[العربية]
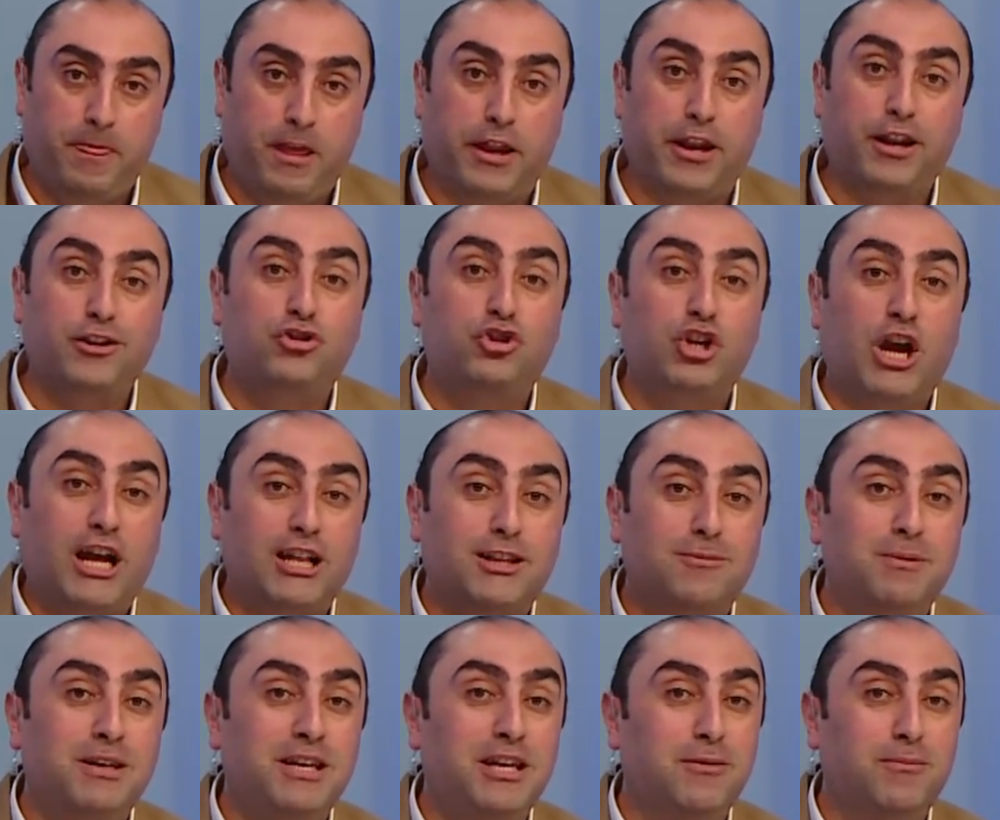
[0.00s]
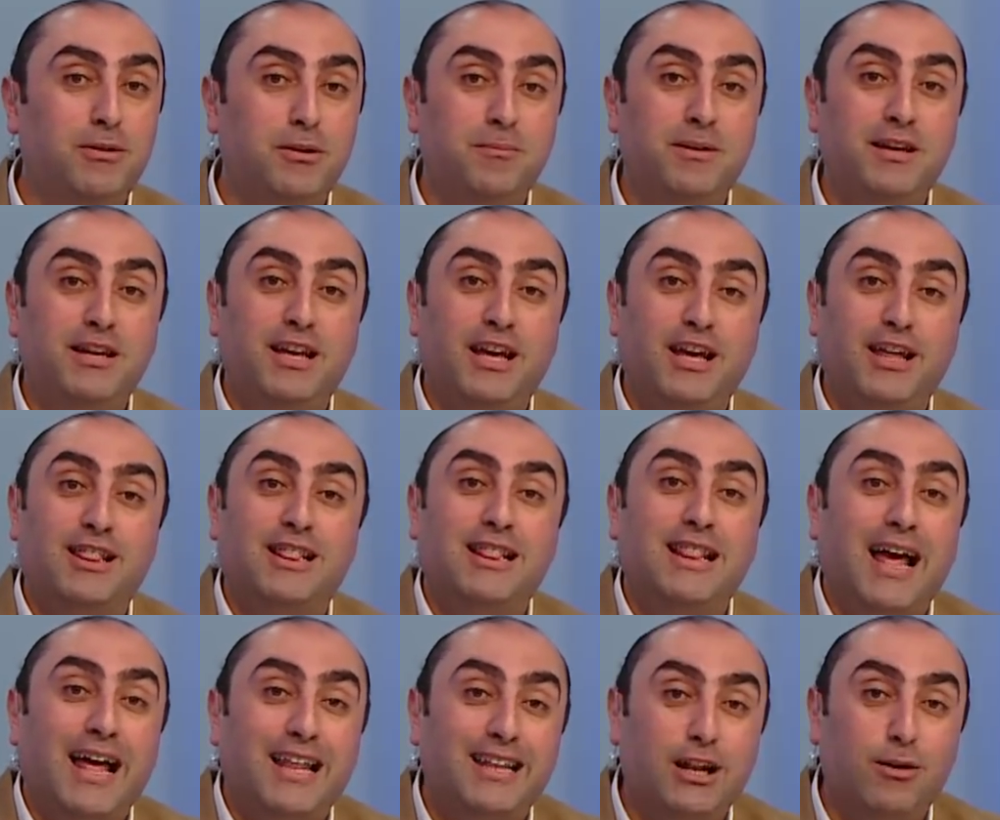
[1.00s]
رجعت مية بالمية
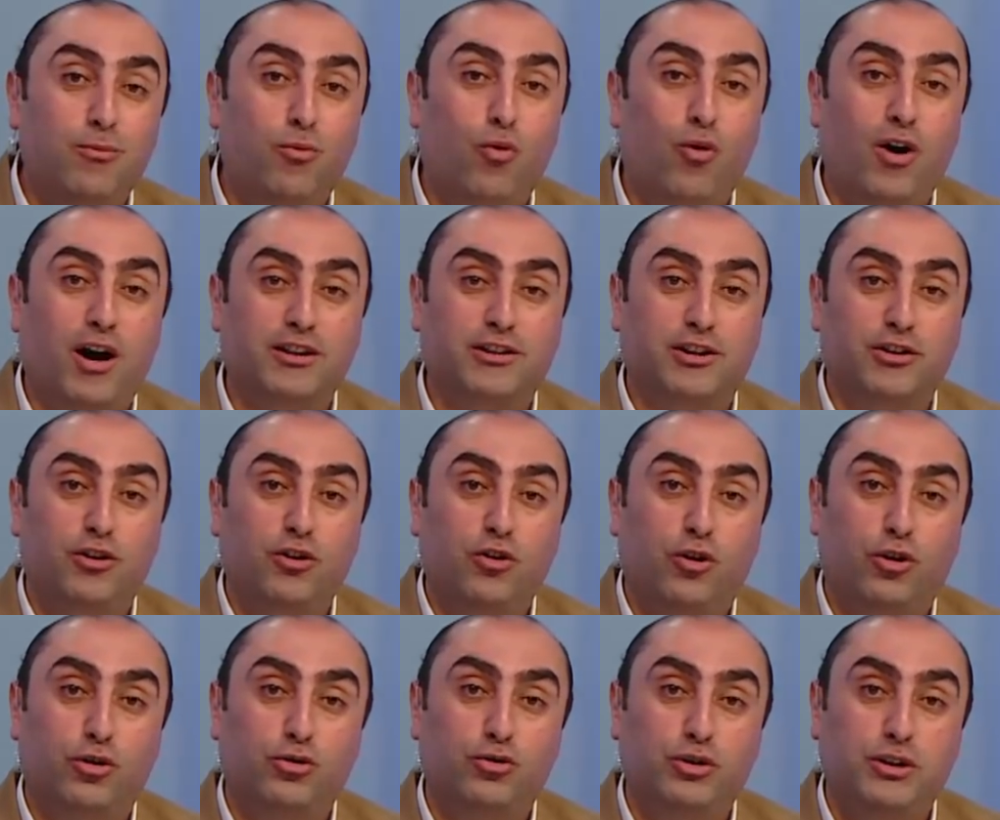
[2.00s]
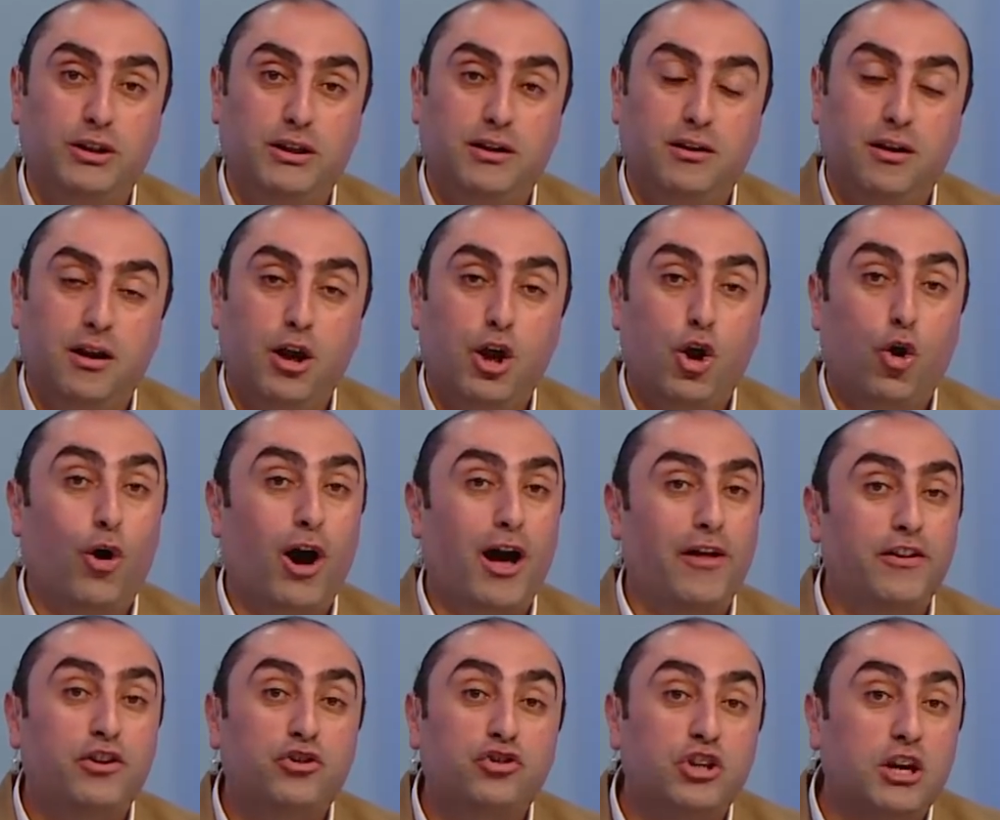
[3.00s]
اذلال المواطن الاردني
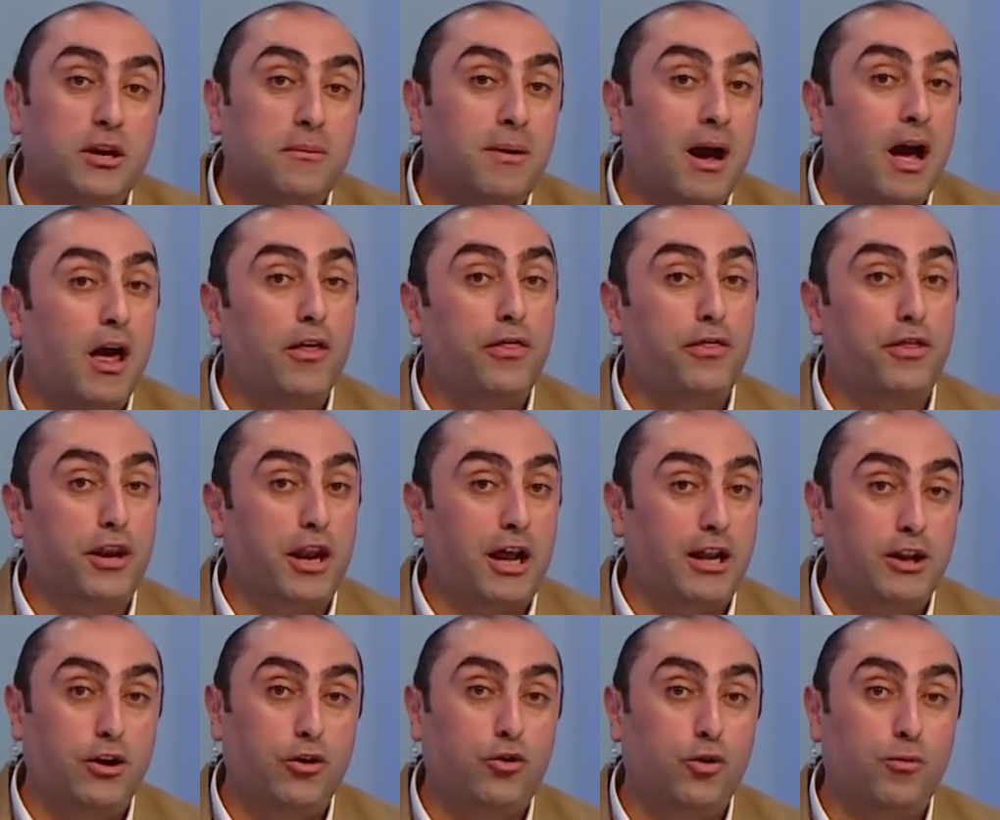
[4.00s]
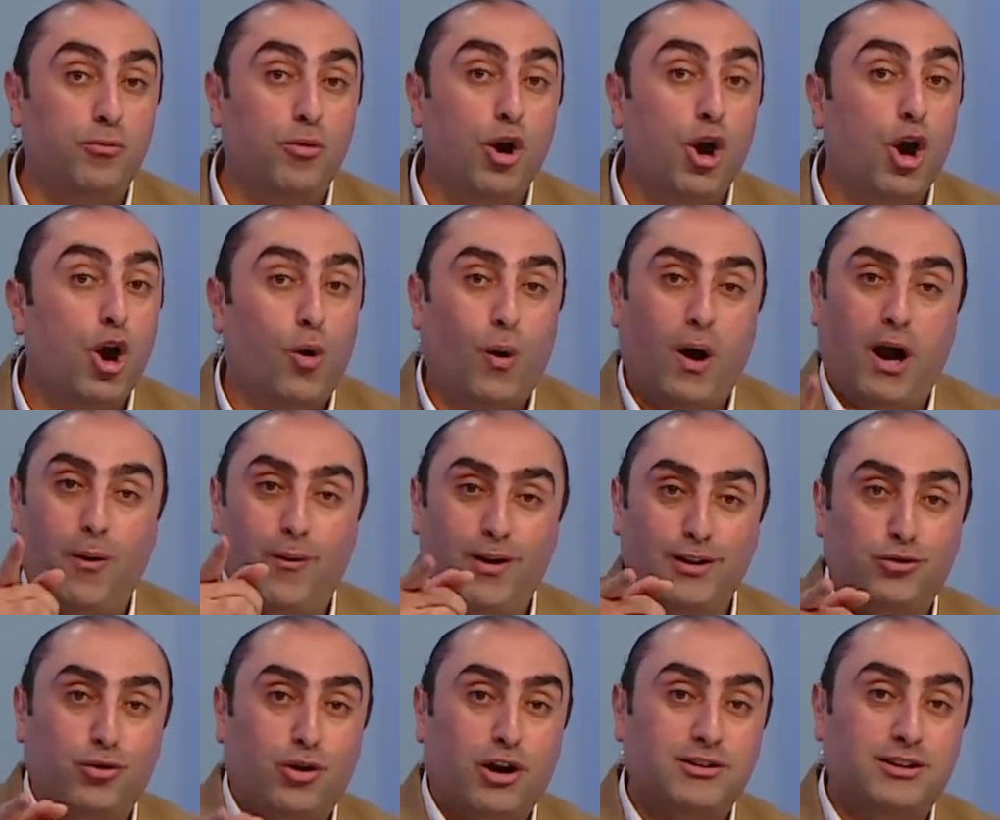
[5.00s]
وهذا الشيء ما اثر عليكم
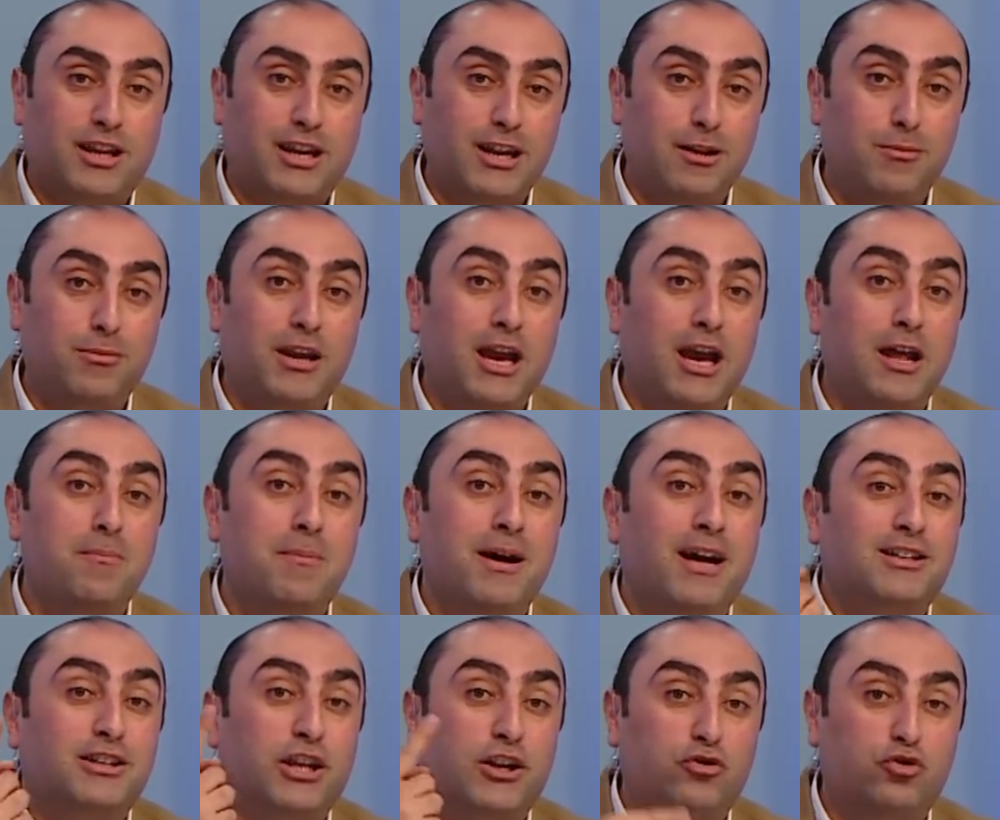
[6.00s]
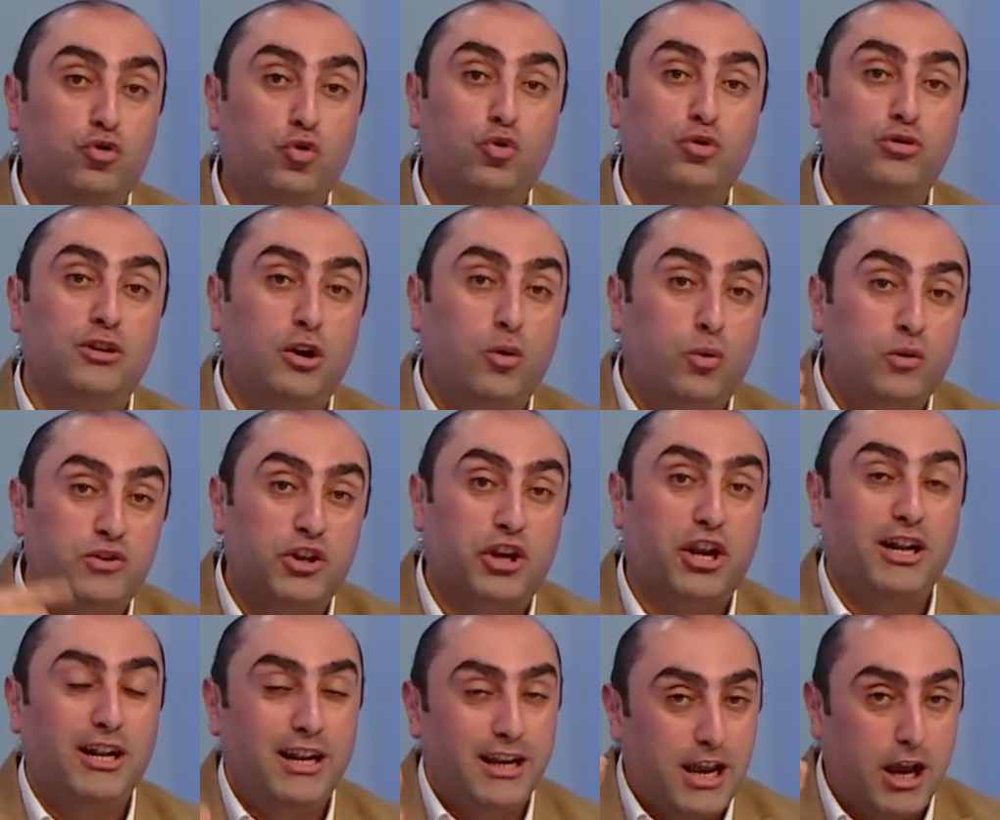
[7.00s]
وحاولتوا قدر الامكان ما ترجعونا الوزراء
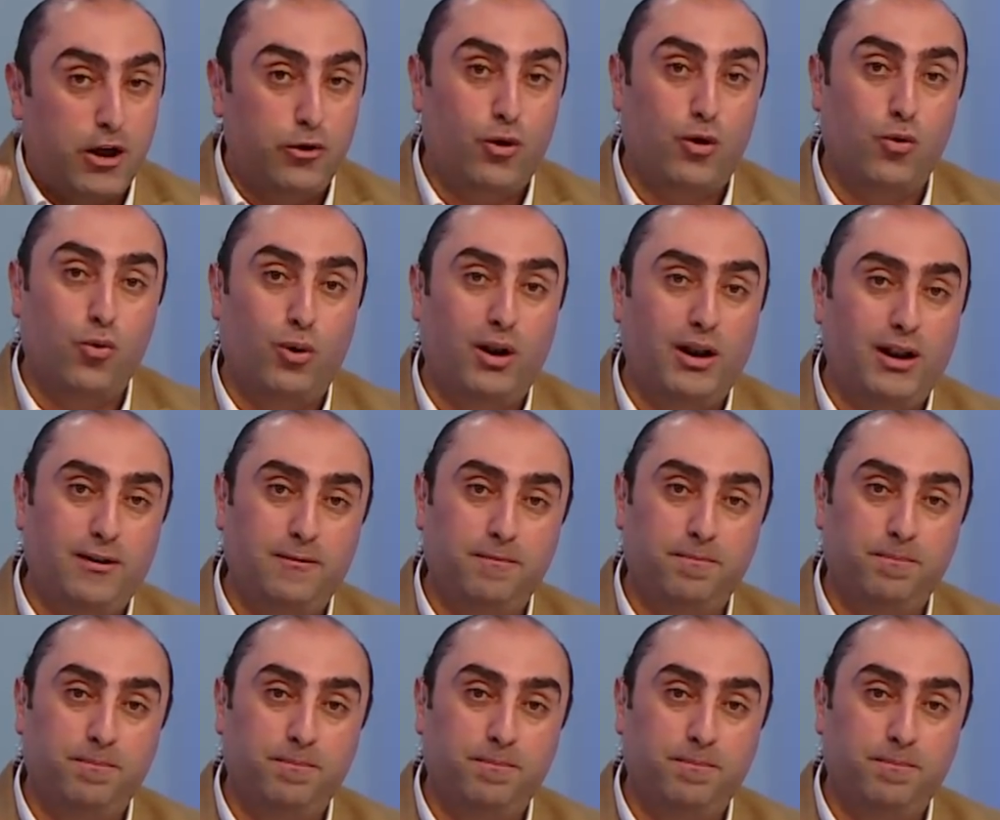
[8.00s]
اللي كانوا اول